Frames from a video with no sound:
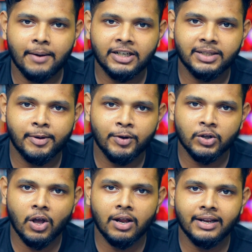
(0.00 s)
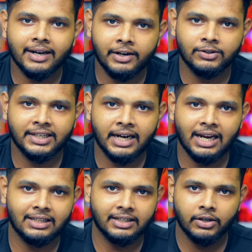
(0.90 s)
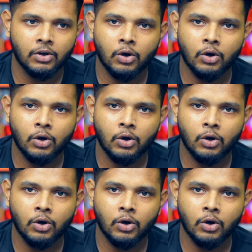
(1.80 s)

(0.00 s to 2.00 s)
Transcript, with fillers: চারপাশে বিভিন্ন ধরনের রেডিও সিগন্যাল আছে